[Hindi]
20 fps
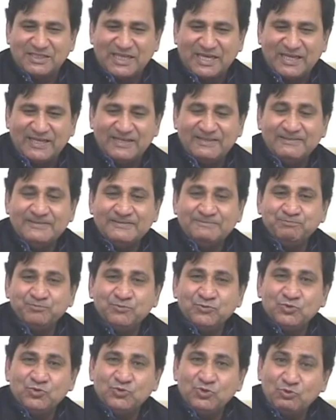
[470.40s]
बनता है
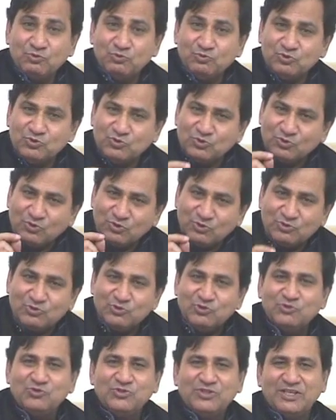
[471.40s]
तो उसको
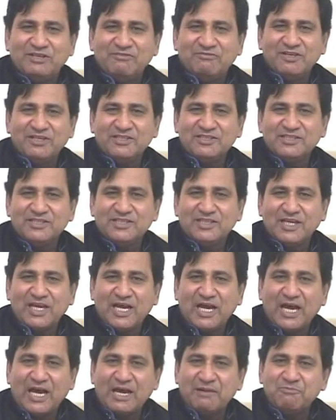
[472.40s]
चुनते वक्त
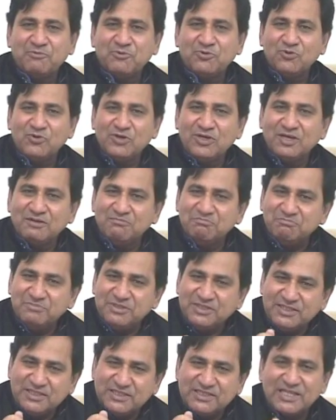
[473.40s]
आपको
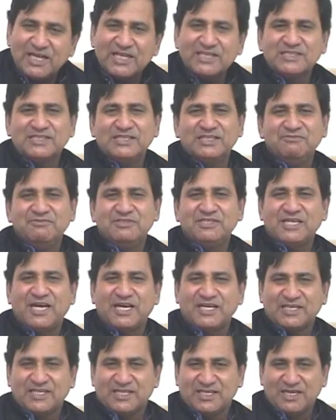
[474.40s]
गंभीरता से
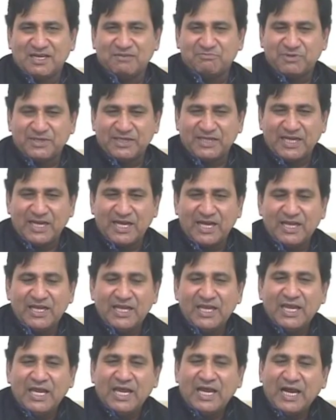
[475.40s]
विचार करना पड़ेगा
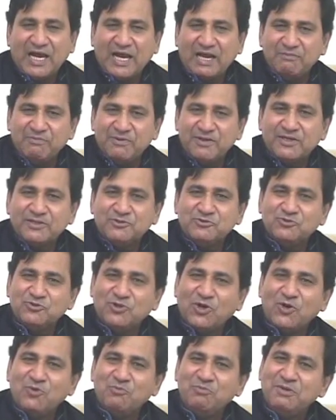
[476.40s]
आप अगर
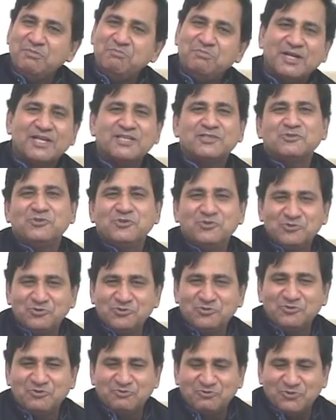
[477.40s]
चुनाव में भ्रष्ट
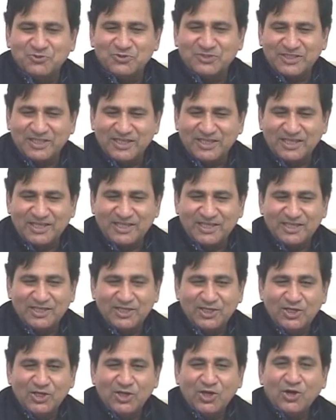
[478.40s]
लोगों को वोट देंगे
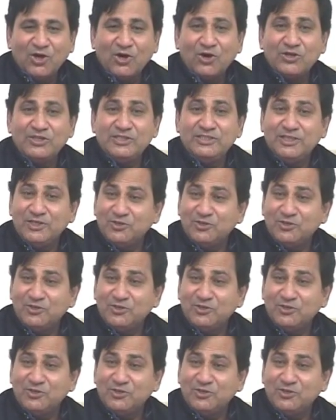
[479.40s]
हम्म। और